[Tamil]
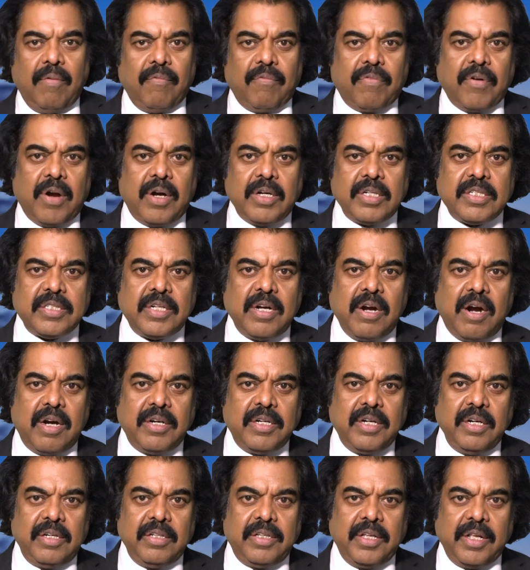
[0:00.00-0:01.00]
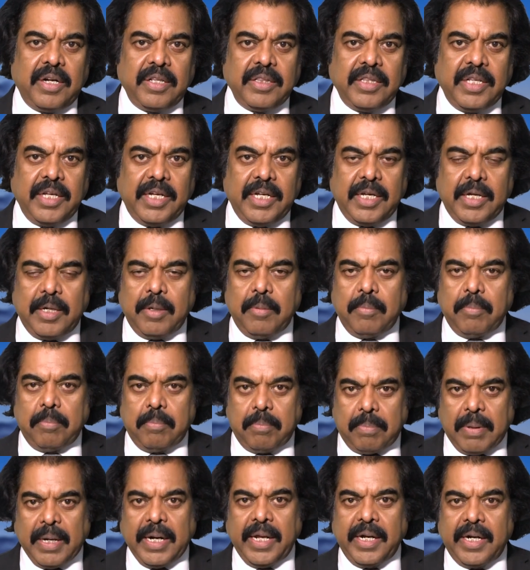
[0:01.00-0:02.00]
பிரான்ஸ் நாட்டில் இருந்து
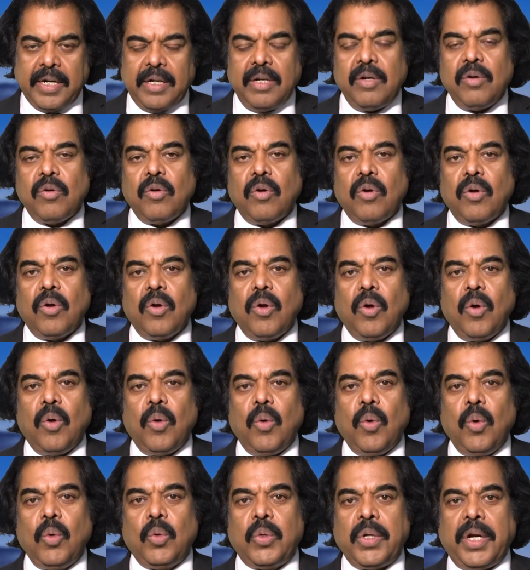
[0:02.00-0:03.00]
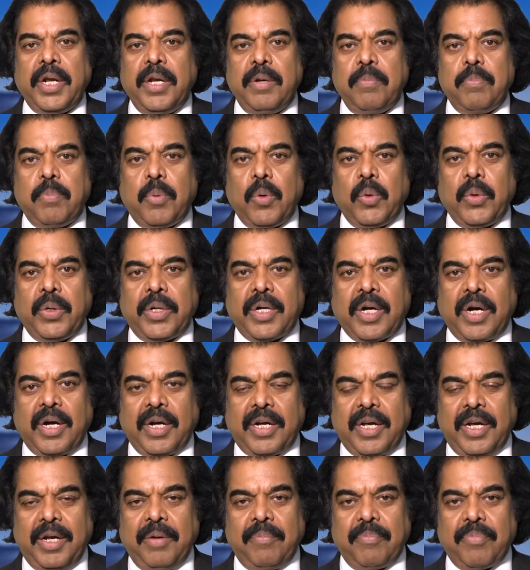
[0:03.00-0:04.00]
படைகள் உக்ரைன்
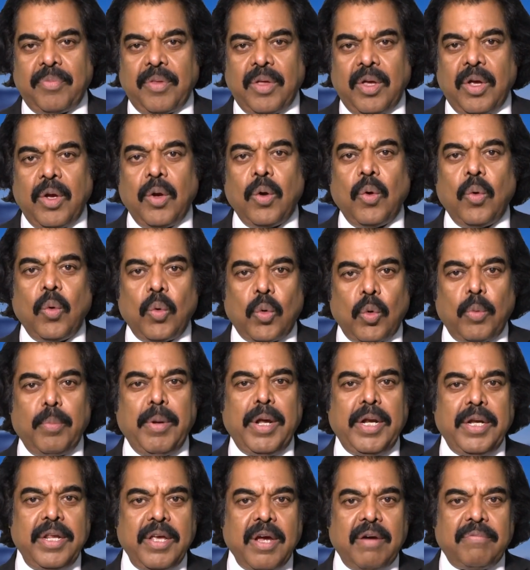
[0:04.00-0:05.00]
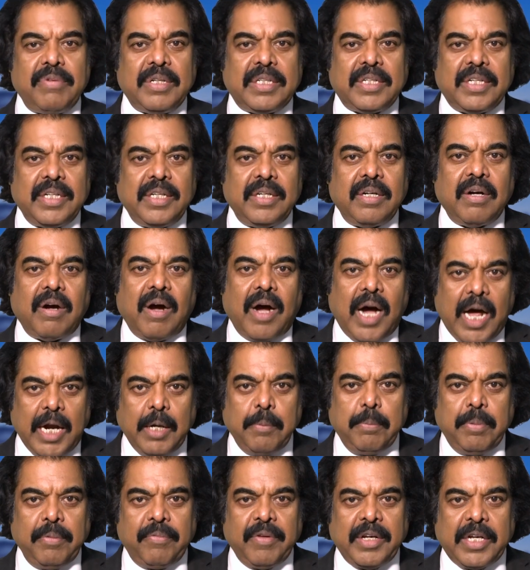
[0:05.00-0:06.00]
போருக்காக ருமேனியாவுக்கு
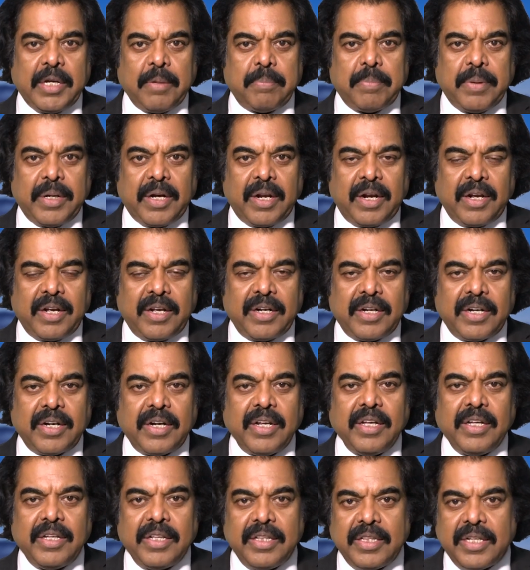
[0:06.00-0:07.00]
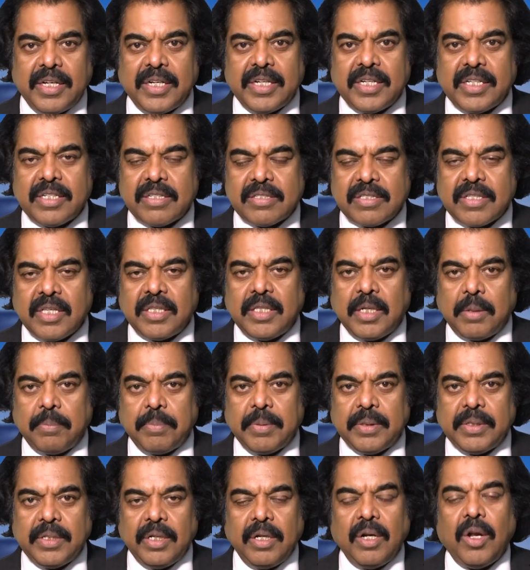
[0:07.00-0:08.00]
அனுப்பி வைக்கப்பட்டிருக்கின்றன இந்த
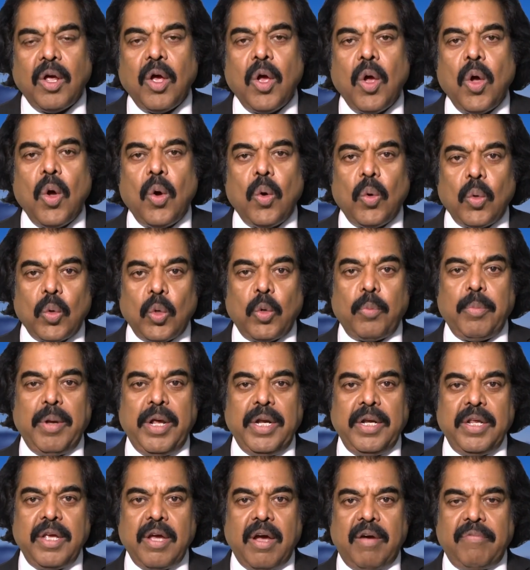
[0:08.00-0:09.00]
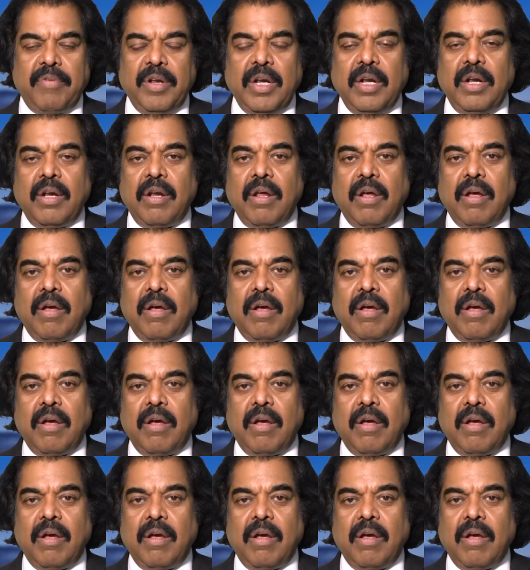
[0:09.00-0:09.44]
சந்தர்ப்பத்தில் ருமேனியாவில்